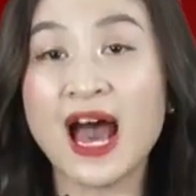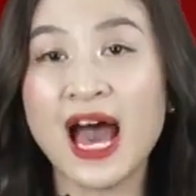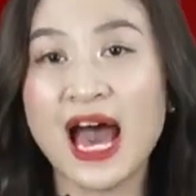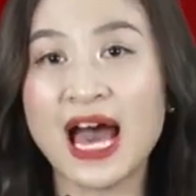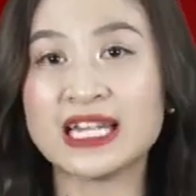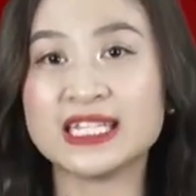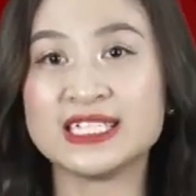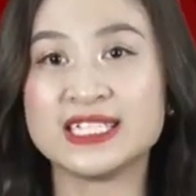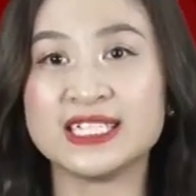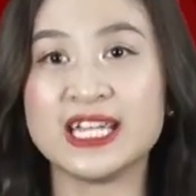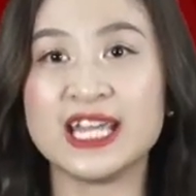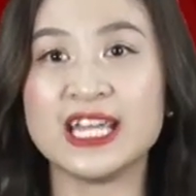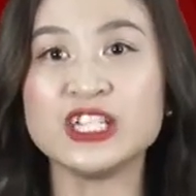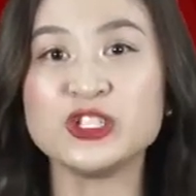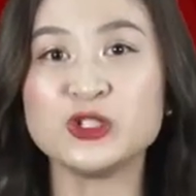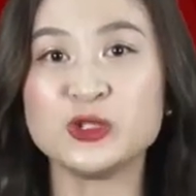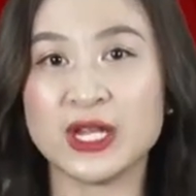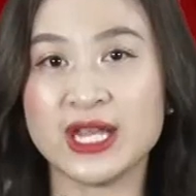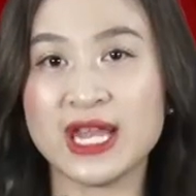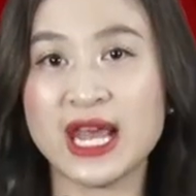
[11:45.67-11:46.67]
hạn chế
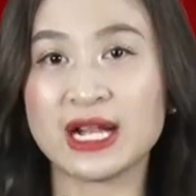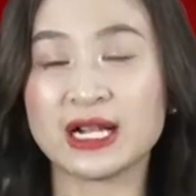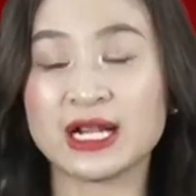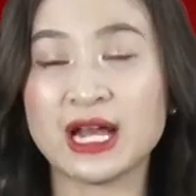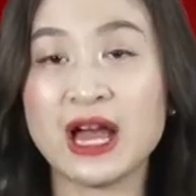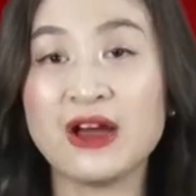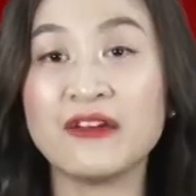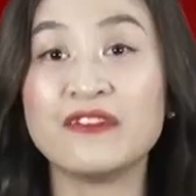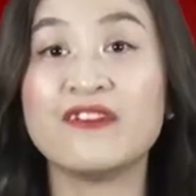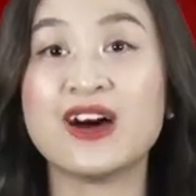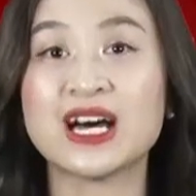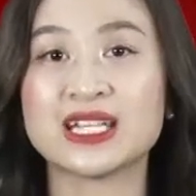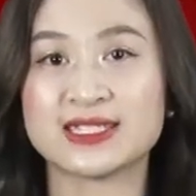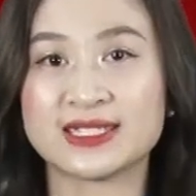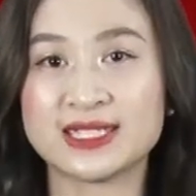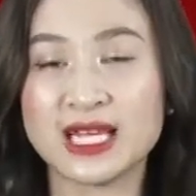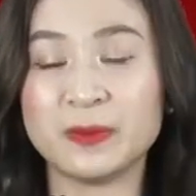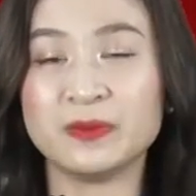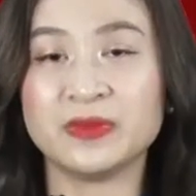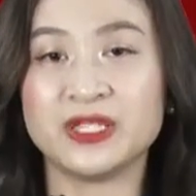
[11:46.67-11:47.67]
chuyển nặng và
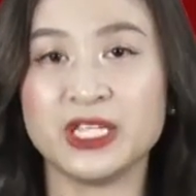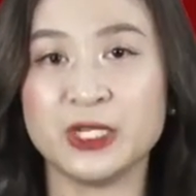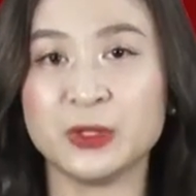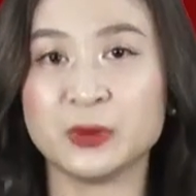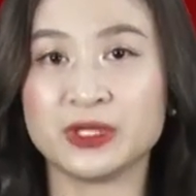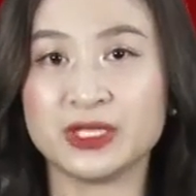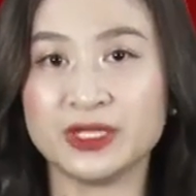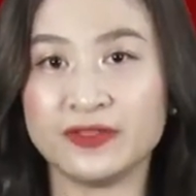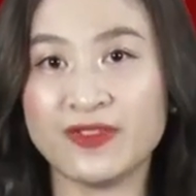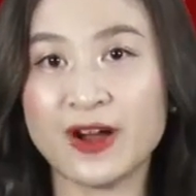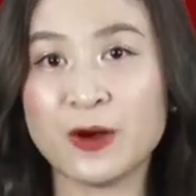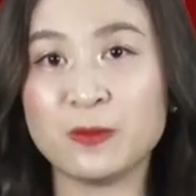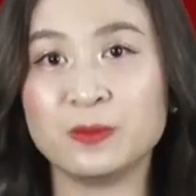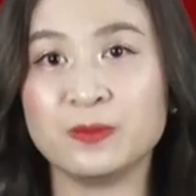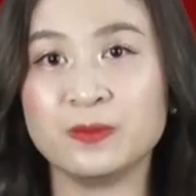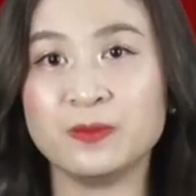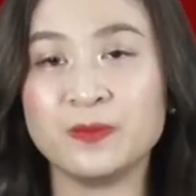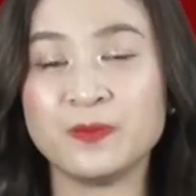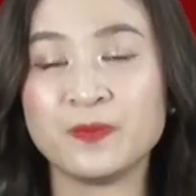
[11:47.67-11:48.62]
giảm thiểu tử vong.